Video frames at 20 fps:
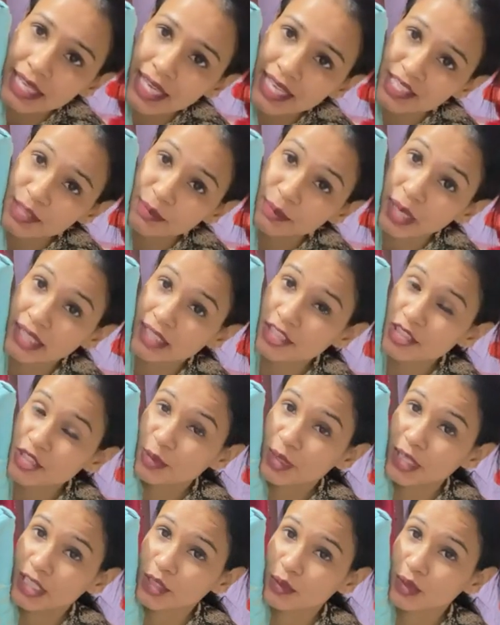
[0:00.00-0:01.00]
ऐसे बटन्स
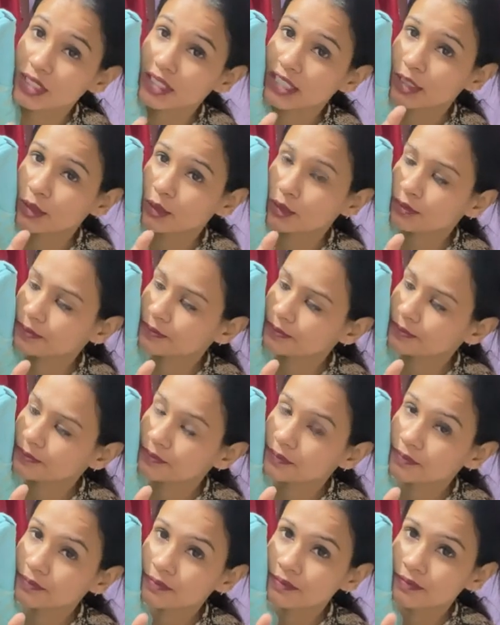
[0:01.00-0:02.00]
बने हुए हैं
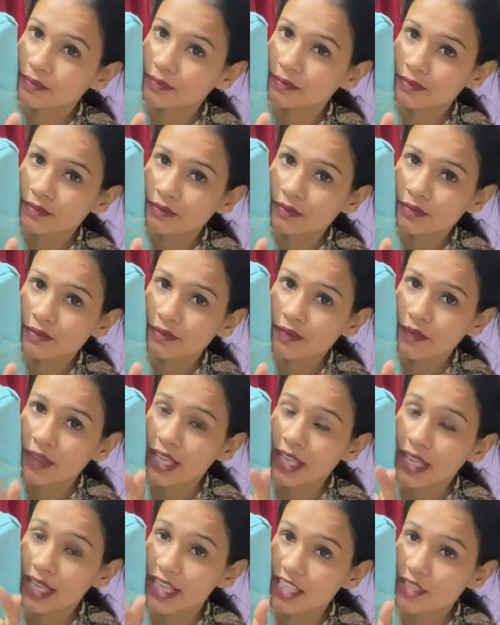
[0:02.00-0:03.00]

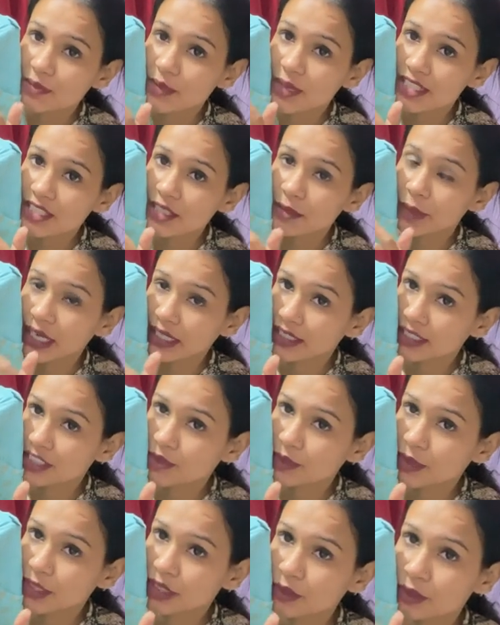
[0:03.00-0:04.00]
देखो इसमें ऐसे बटन्स
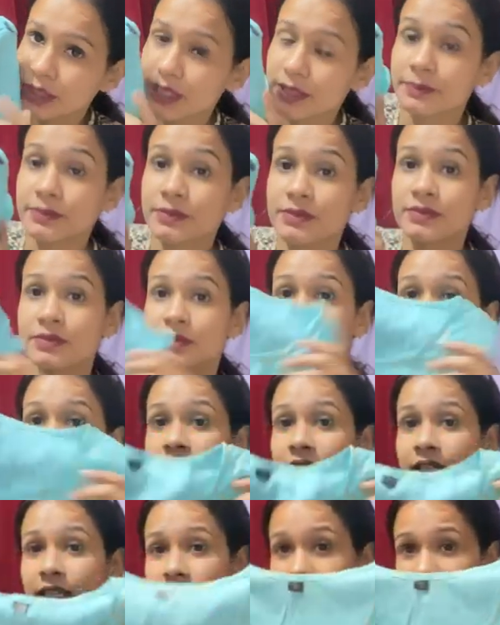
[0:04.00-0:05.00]
बने हुए हैं
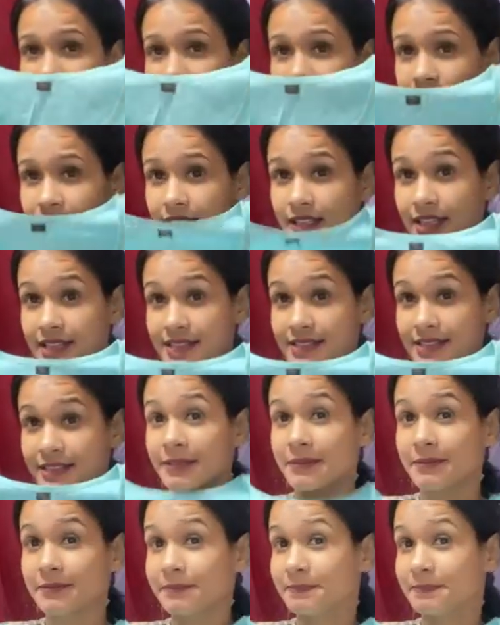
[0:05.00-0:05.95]
ठीक है ये ऐसे